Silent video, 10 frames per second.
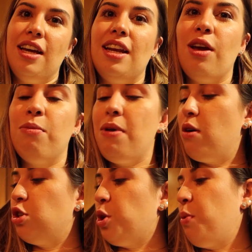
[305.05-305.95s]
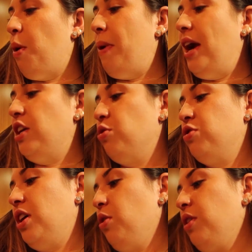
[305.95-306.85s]
Que nem o meu, tipo, a parte
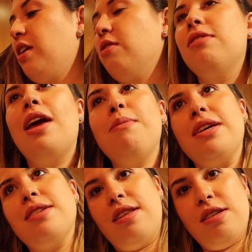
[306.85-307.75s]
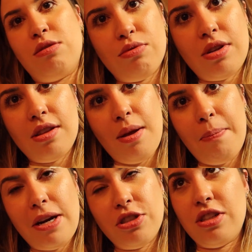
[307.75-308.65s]
onde é loira não tem mais a textura da
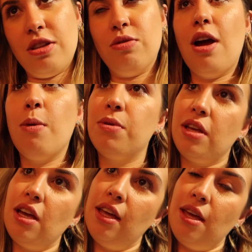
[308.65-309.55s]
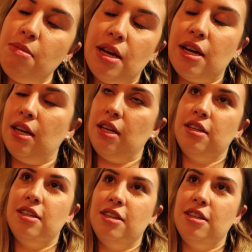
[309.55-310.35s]
parte natural, porque é química, né?